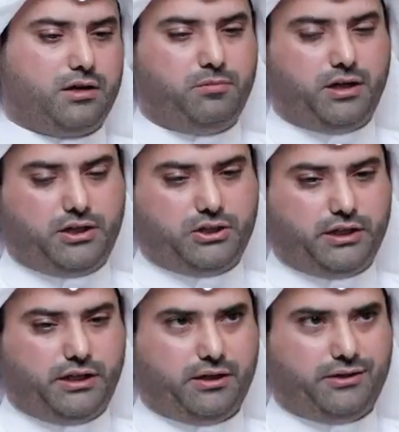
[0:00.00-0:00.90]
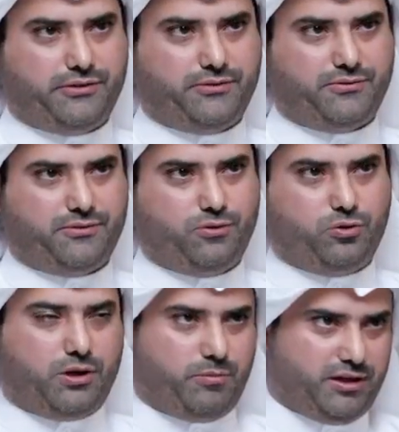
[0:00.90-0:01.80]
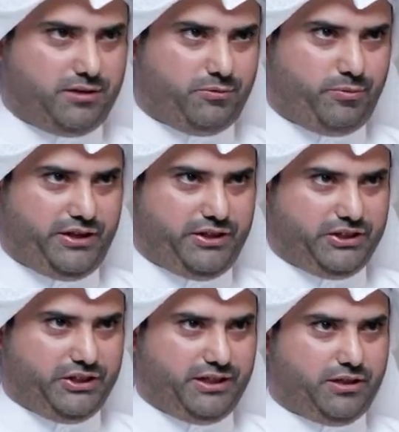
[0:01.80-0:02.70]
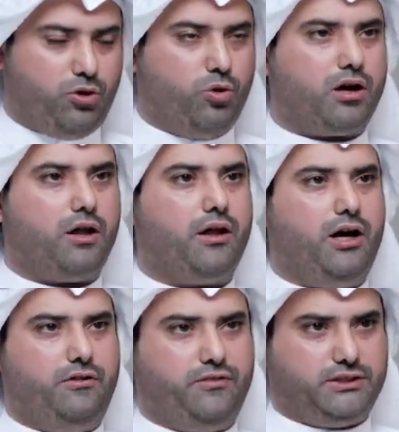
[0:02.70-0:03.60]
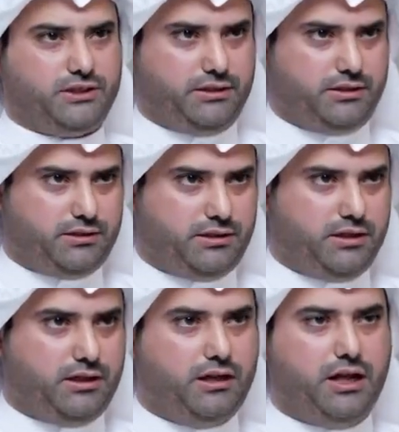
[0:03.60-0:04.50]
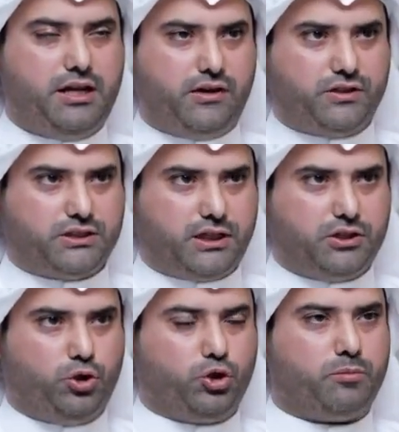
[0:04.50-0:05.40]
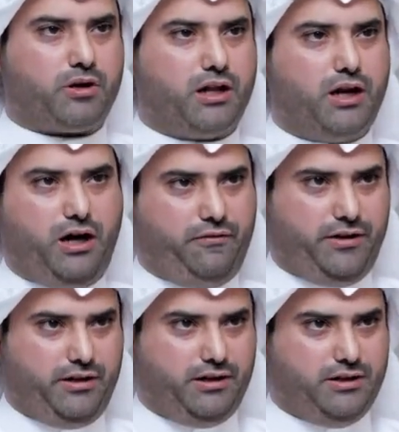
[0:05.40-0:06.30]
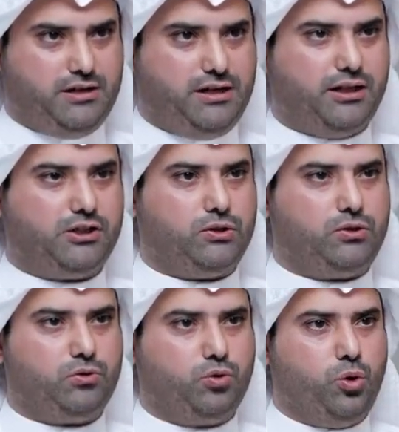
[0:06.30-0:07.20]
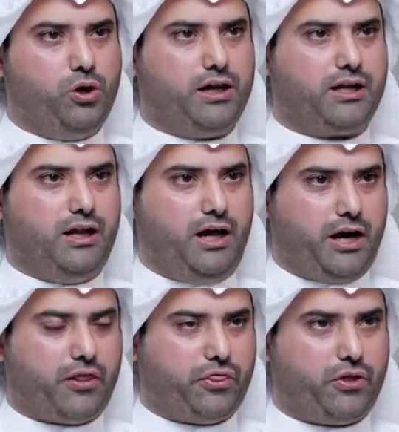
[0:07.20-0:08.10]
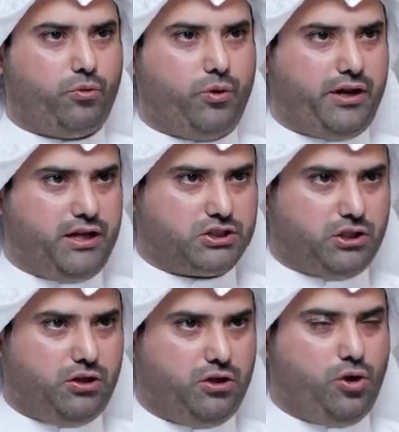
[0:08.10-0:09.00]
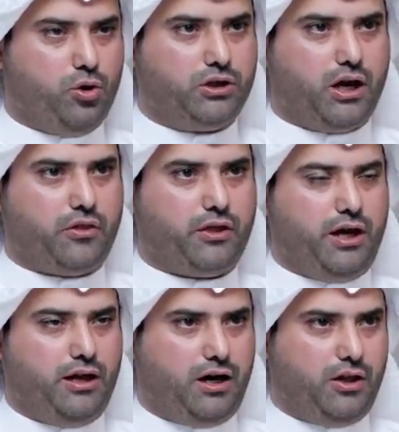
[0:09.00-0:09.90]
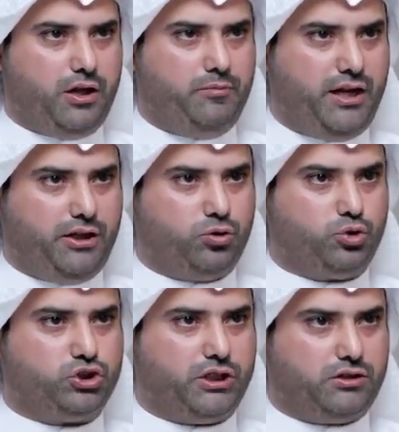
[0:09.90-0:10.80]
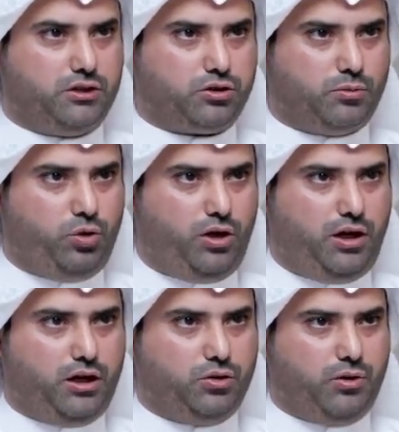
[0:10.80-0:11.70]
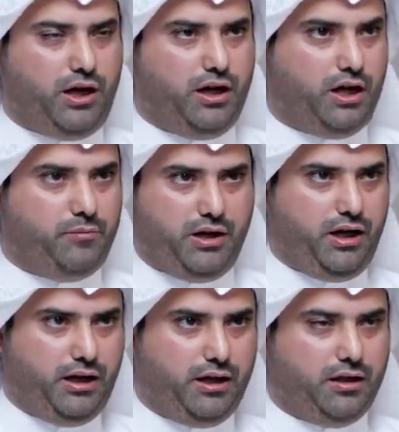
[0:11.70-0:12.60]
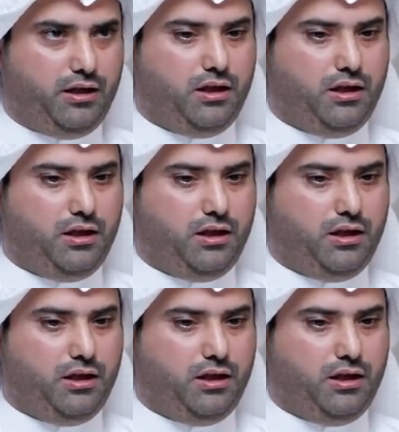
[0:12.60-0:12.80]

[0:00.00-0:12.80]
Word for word: قبل اي شيء وقبل وبعد اي شيء هو القضاء على الفساد نعم. لان الفساد يعتبر الافه التي تهلك الحرث والنسل وتقضي على هذا البلد وتشتت طموحات واحلام اهله